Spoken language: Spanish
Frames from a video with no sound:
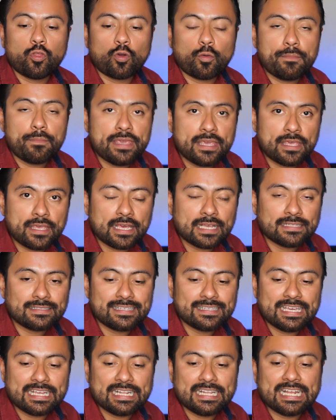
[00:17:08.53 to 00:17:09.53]

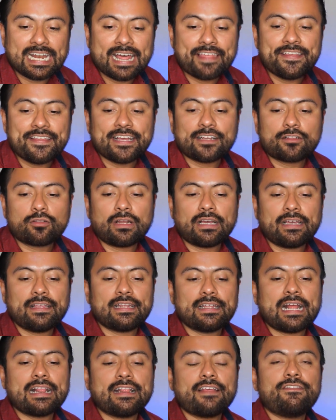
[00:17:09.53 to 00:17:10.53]
Domínguez, quien era directora
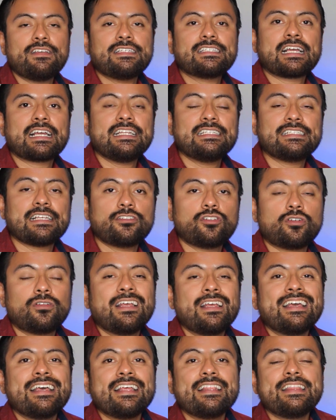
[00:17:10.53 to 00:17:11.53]
general de
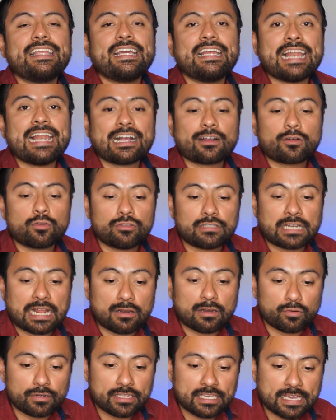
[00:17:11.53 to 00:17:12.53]
fiscalización de la
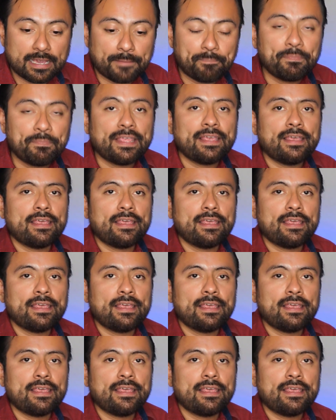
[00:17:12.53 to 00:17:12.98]
Contraloría.